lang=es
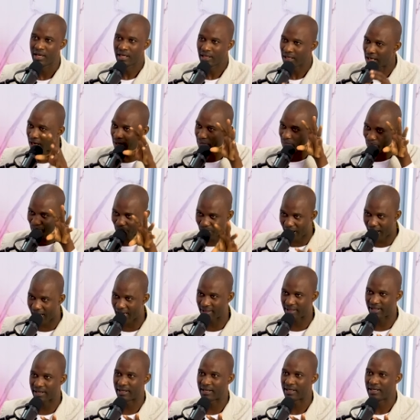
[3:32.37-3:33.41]
el
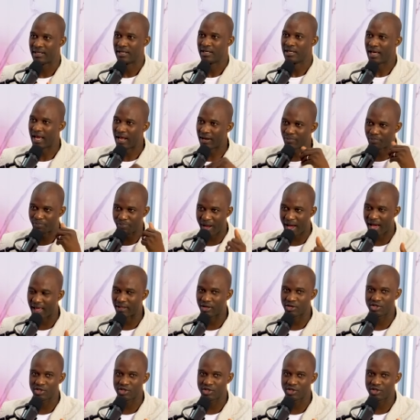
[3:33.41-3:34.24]
Padre, el Padre.